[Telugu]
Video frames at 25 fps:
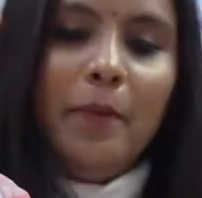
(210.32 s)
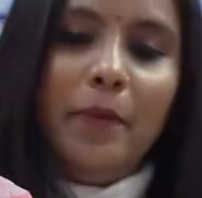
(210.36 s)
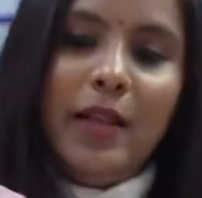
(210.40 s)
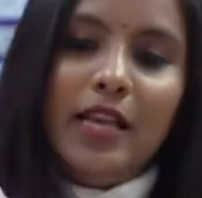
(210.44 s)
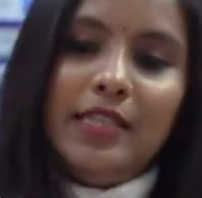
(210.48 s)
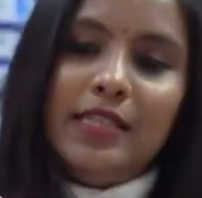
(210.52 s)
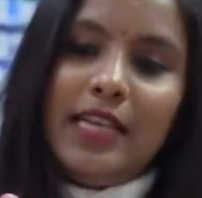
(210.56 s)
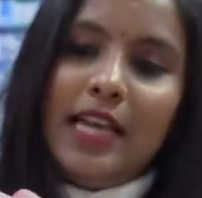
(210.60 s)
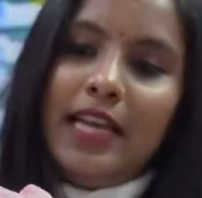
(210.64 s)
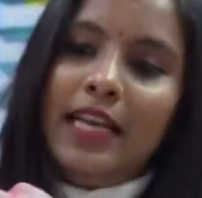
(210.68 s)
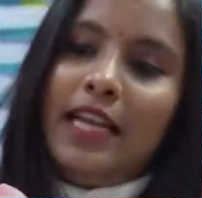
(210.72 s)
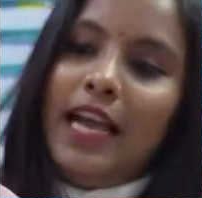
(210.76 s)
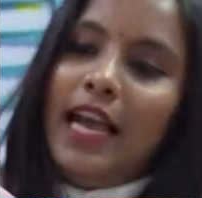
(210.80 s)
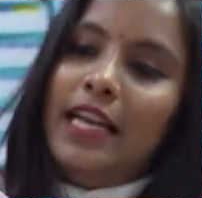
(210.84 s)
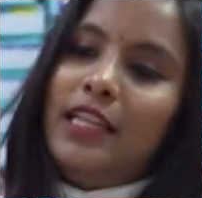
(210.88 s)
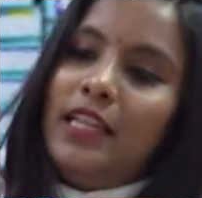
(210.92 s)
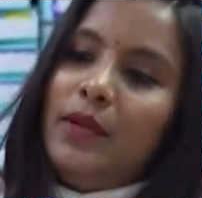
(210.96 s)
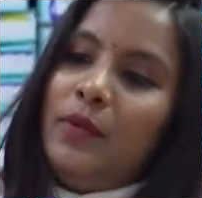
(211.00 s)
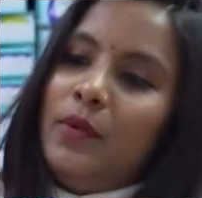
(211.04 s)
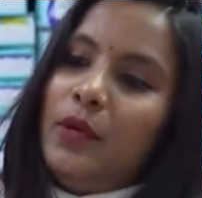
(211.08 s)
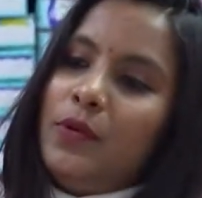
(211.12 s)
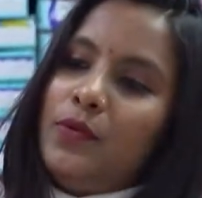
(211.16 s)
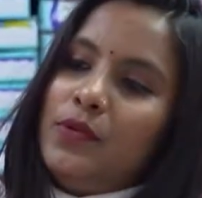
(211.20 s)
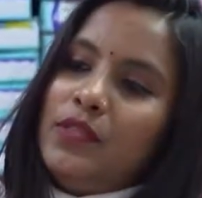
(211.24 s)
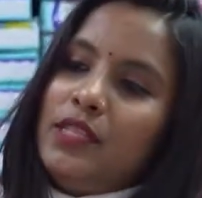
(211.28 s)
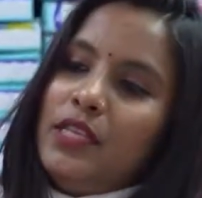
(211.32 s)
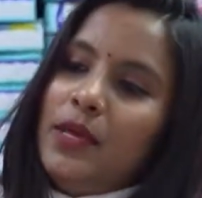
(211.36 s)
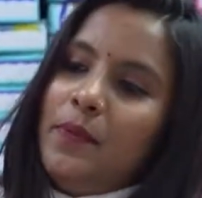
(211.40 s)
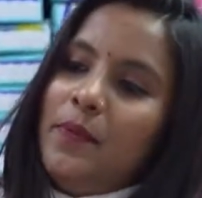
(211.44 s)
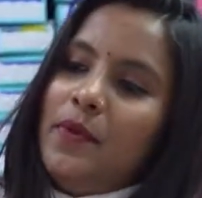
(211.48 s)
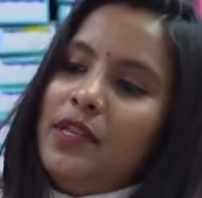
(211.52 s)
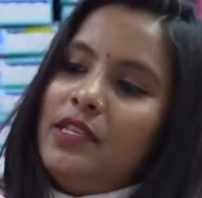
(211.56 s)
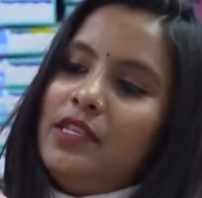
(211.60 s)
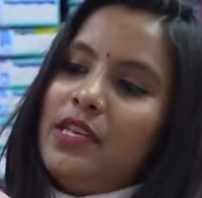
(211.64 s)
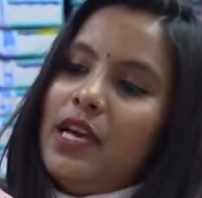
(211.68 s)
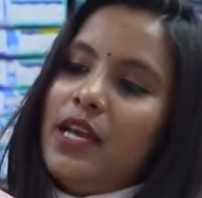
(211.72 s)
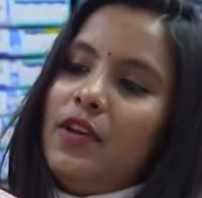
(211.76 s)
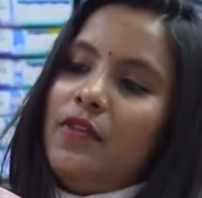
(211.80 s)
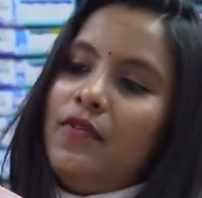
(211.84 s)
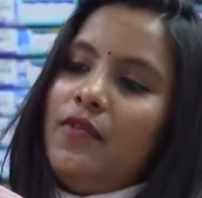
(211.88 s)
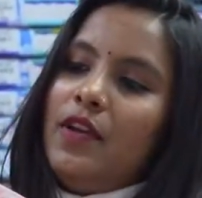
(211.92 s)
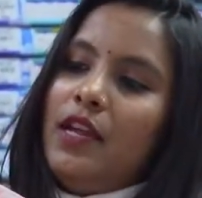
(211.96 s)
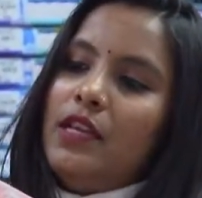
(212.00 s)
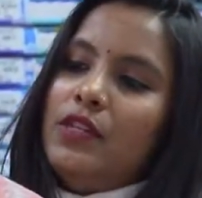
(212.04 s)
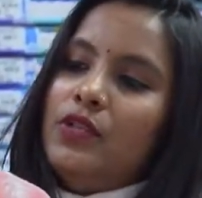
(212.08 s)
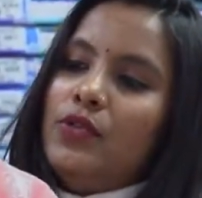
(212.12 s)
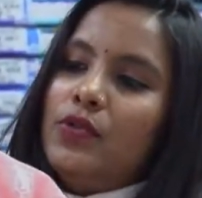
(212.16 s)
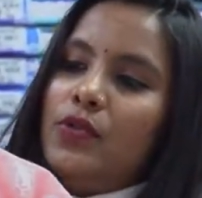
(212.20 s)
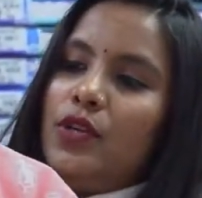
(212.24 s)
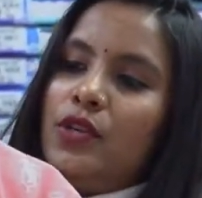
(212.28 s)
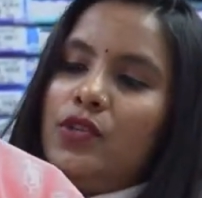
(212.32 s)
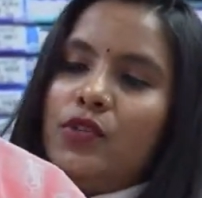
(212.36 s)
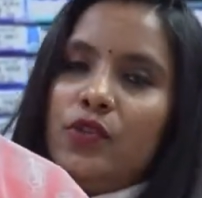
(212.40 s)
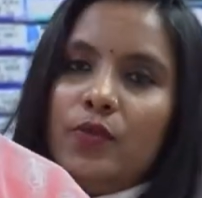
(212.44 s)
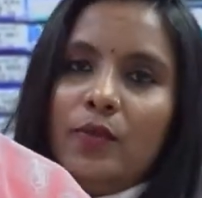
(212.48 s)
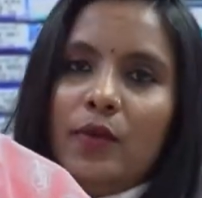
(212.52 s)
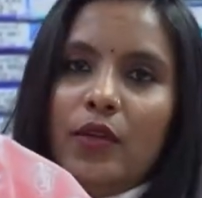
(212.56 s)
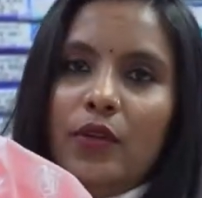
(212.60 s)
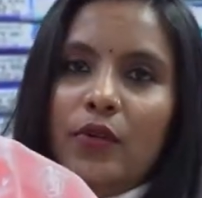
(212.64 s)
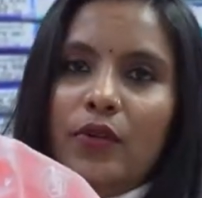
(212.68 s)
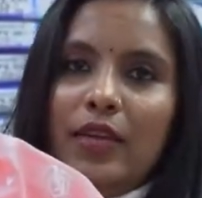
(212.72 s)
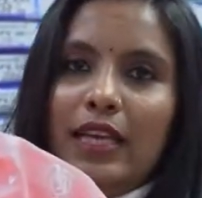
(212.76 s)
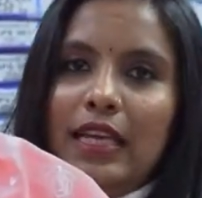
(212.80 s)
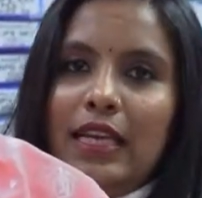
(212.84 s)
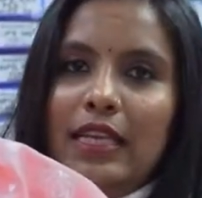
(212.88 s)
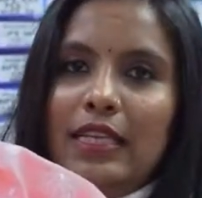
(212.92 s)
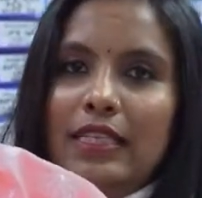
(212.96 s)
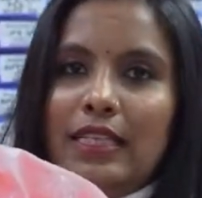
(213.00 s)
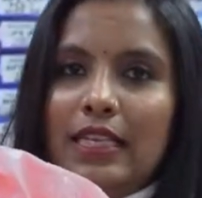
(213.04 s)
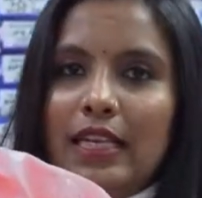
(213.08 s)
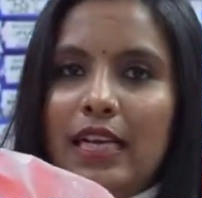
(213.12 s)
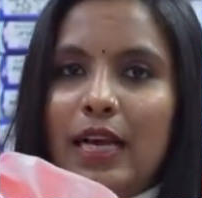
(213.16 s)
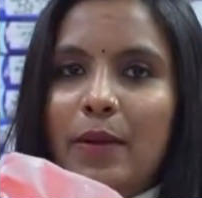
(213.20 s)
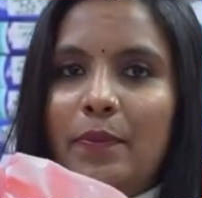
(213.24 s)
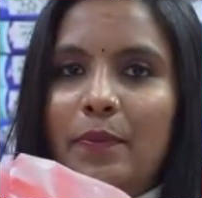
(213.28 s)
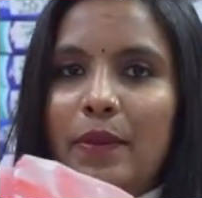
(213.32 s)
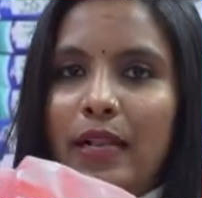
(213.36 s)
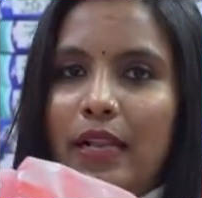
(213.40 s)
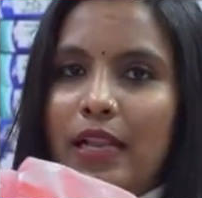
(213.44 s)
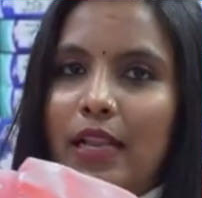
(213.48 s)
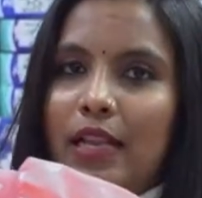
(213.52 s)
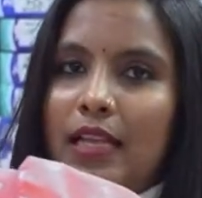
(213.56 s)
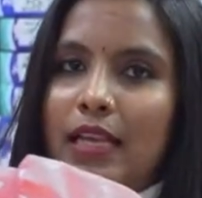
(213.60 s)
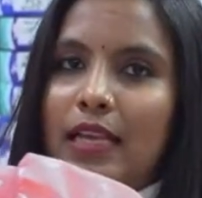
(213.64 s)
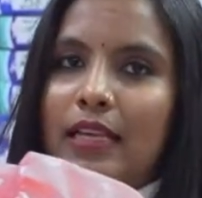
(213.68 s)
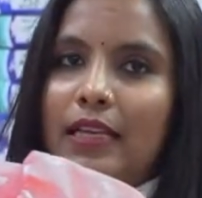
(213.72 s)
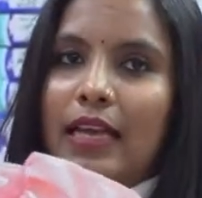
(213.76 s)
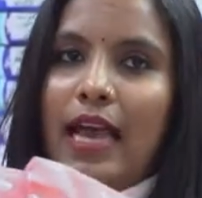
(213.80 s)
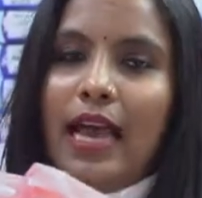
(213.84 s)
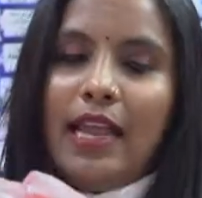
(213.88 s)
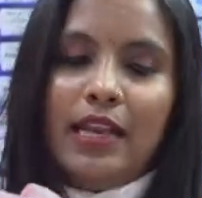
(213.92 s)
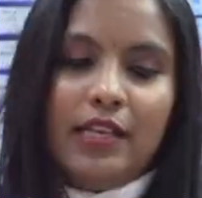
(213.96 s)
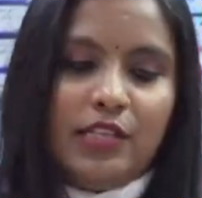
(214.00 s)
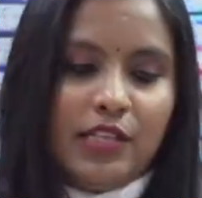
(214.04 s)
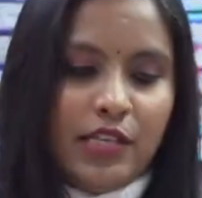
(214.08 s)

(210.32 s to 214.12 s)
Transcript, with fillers: ప్లస్ వెనక మీకు జిప్ ఇచ్చారు ఫ్రెండ్స్ చూడొచ్చు మీరు ఈజీగా పిల్లలకి క్యారీ